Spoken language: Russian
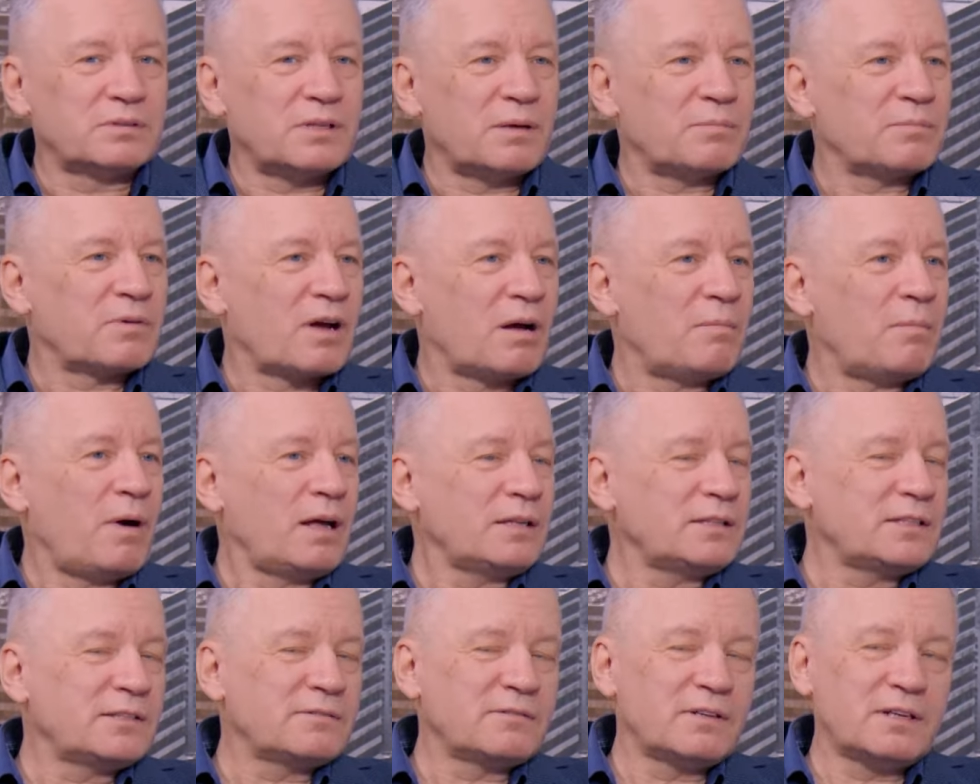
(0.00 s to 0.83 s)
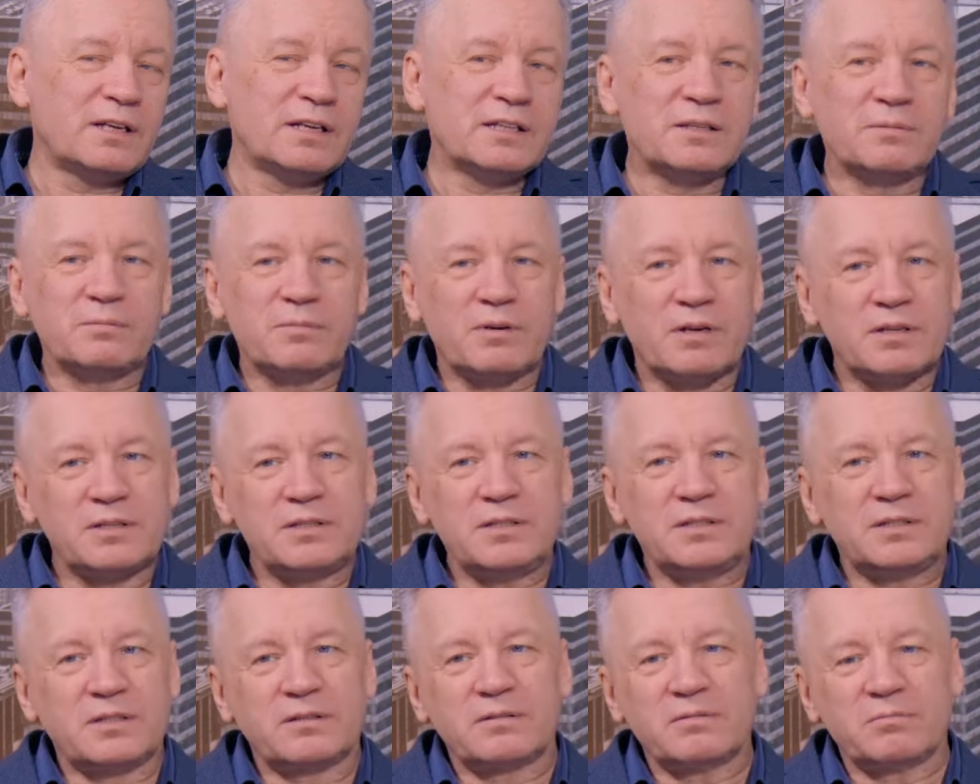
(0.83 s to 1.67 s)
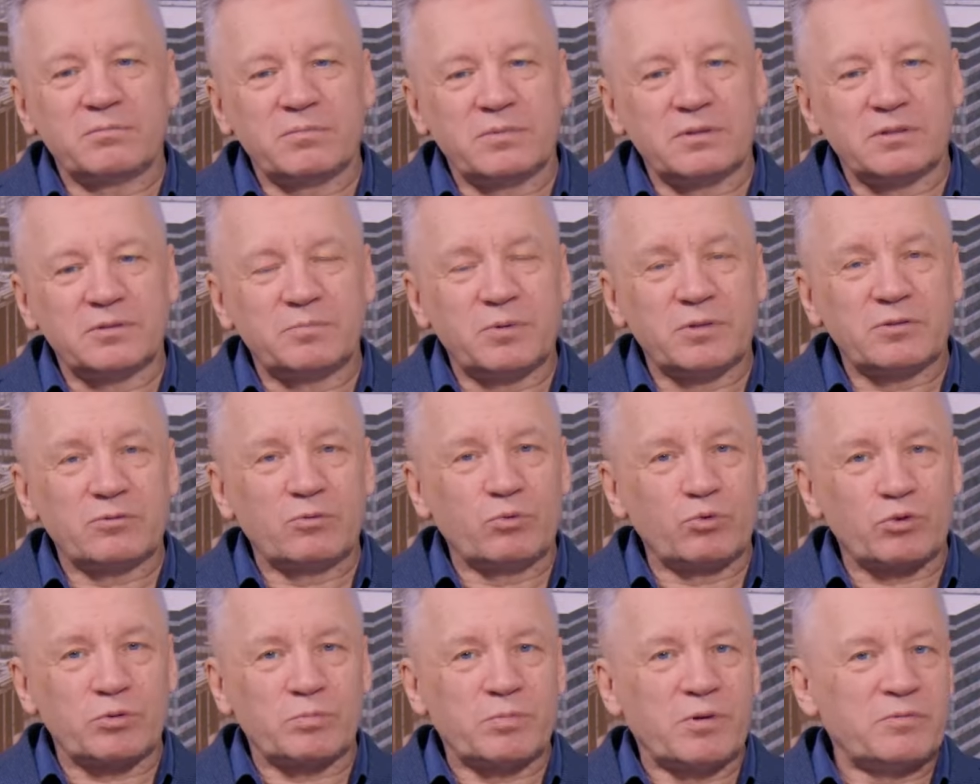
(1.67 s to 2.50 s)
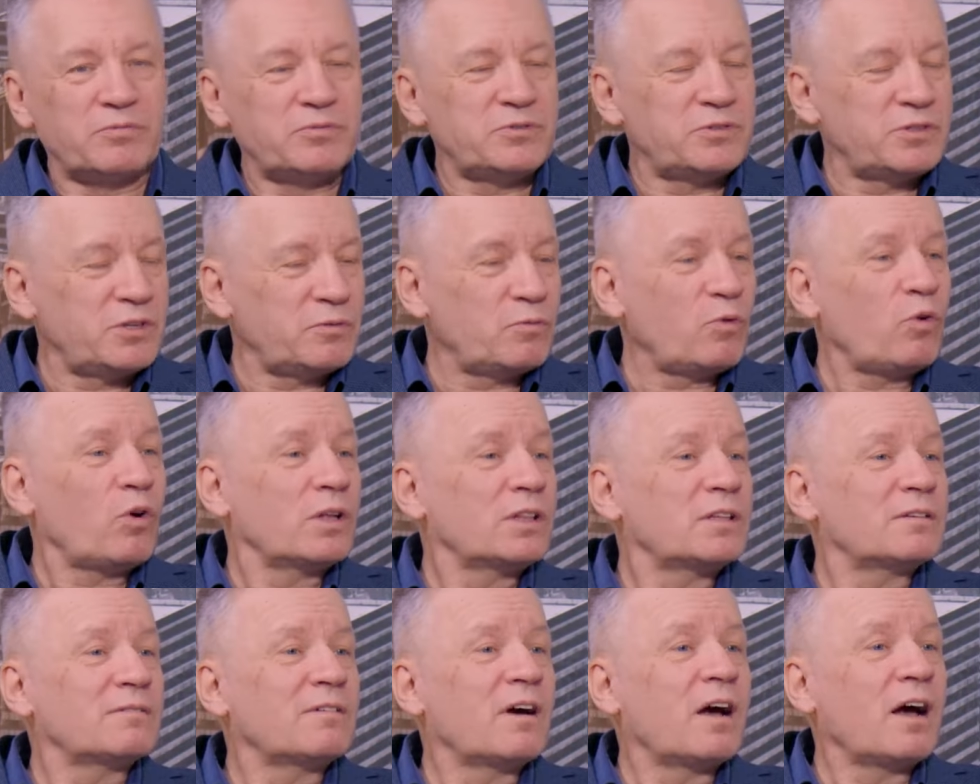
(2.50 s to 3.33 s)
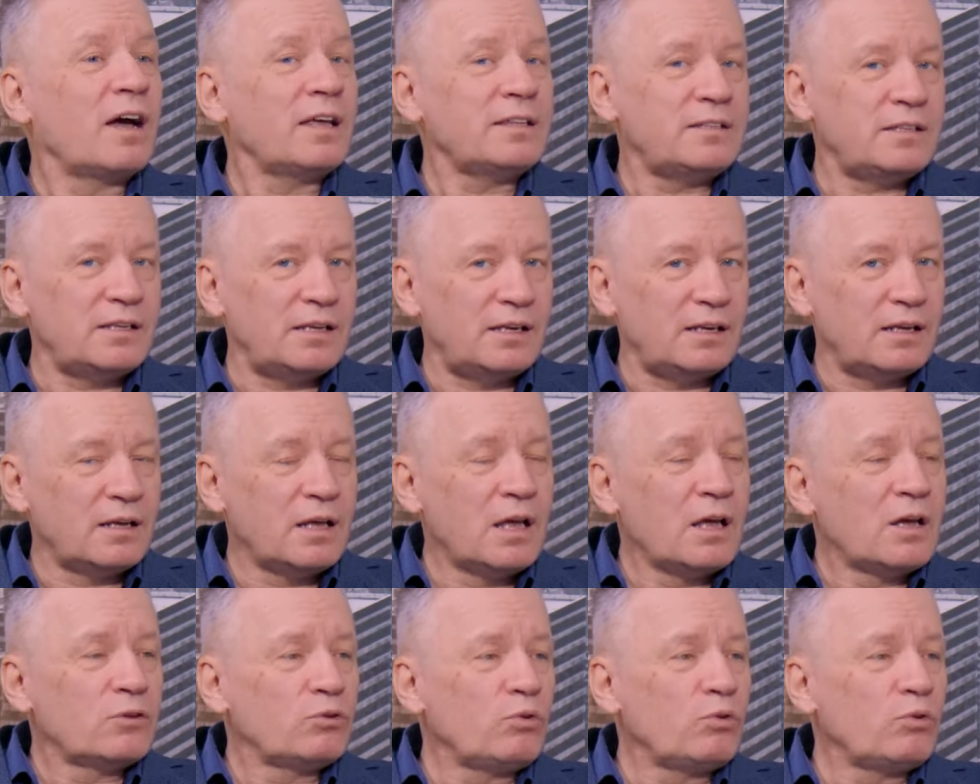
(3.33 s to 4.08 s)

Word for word: там командовали этим российским э, спецслужбами, всего этого хотели.